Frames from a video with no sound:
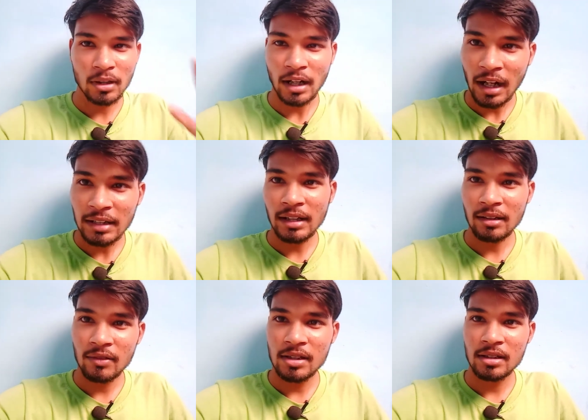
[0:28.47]
लगाते हैं
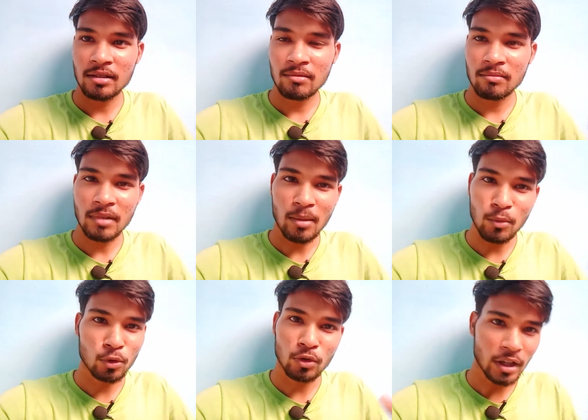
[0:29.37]
वैसे हम
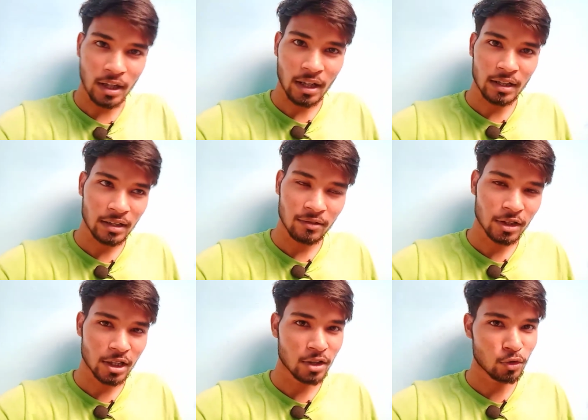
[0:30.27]
लोग तो नहीं लगाते वैसे
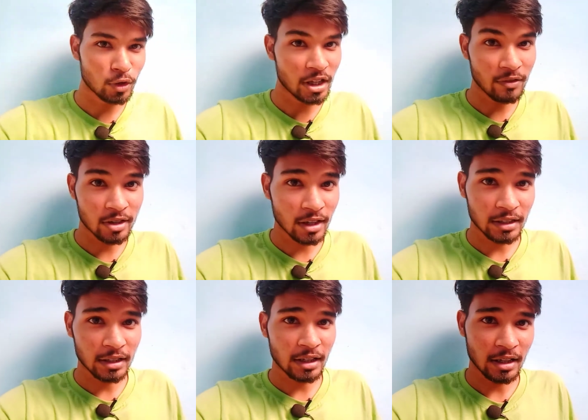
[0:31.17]
ज़्यादा वो टी वी
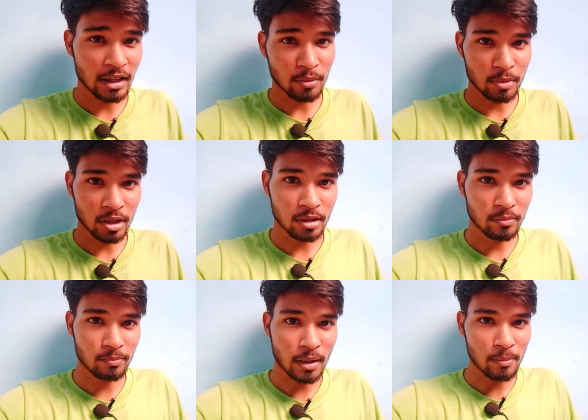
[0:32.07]
चलाता नहीं घर में ज़्यादा
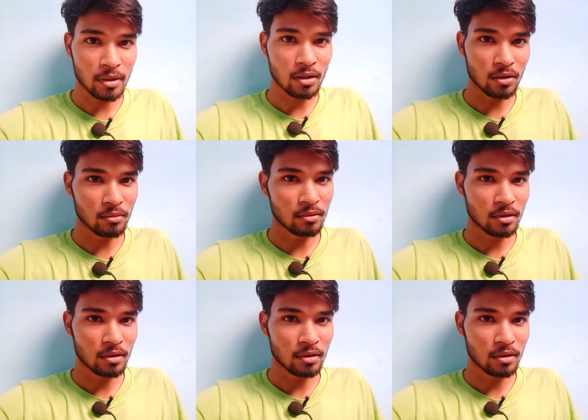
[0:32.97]
पापा और